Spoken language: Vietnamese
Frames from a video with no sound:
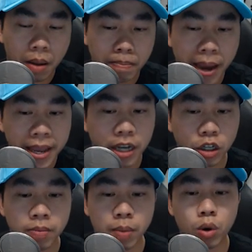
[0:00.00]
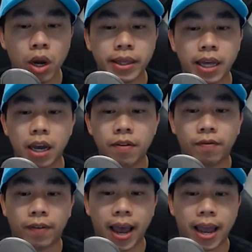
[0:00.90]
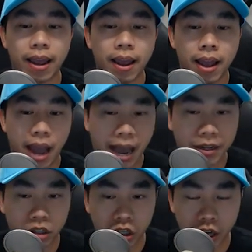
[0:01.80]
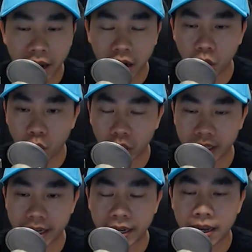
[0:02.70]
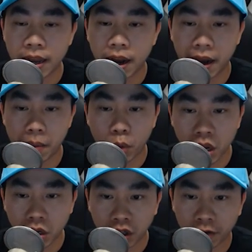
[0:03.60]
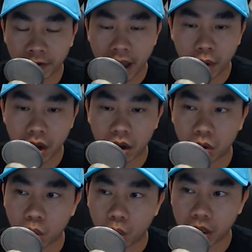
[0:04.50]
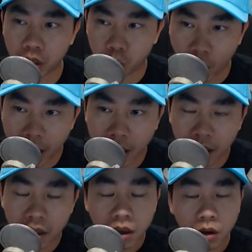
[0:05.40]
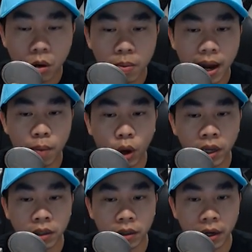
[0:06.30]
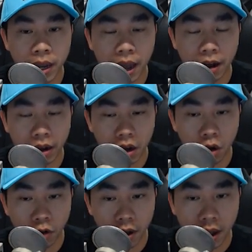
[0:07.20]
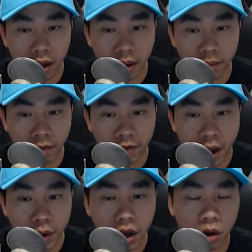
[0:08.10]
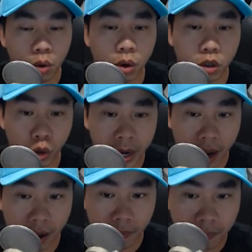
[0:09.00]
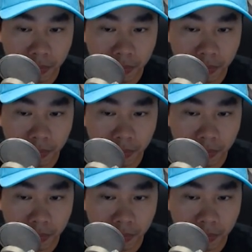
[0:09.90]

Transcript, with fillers: bây giờ chị mày muốn nói tới về anh Jack Dorsey là một cái người founder của Square cũng là một cái người uh, founder của Twitter